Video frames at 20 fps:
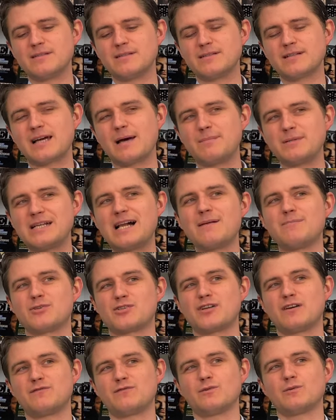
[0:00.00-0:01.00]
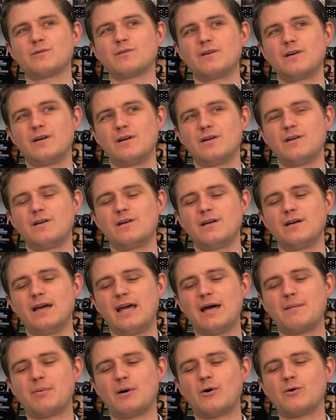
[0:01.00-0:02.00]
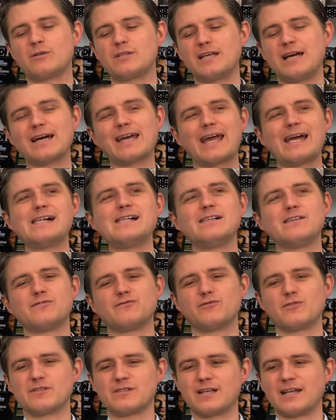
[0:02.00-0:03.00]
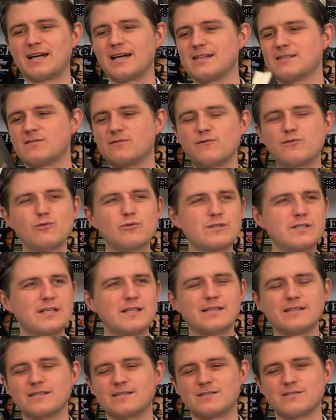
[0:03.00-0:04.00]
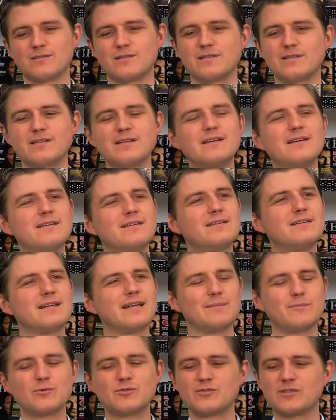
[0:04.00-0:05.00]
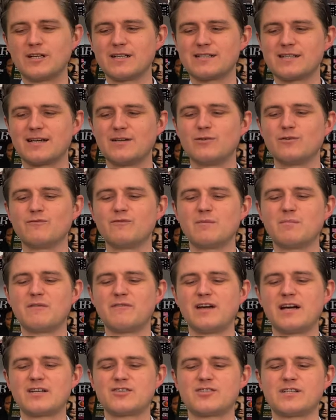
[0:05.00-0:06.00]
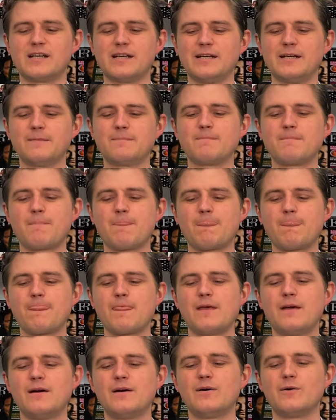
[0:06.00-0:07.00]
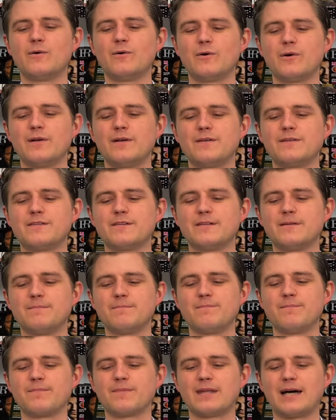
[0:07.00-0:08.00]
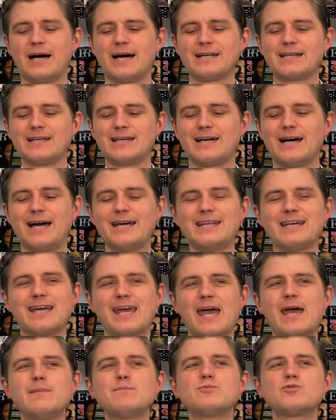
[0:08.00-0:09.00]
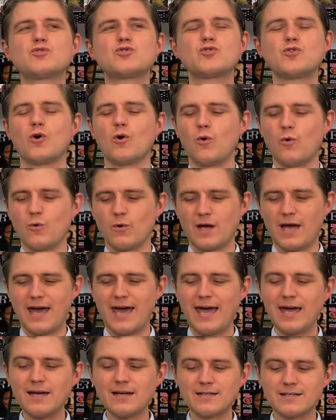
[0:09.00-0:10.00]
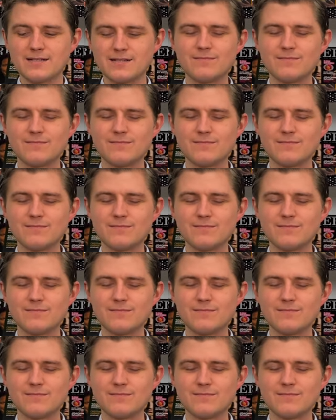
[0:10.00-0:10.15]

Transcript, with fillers: Kapitalbeschaffung. Er brauchte ja Geld für seine ganzen Flugtickets und er musste das ja irgendwie bewerkstelligen. Und ähm, da hat er eine Game Show gehackt.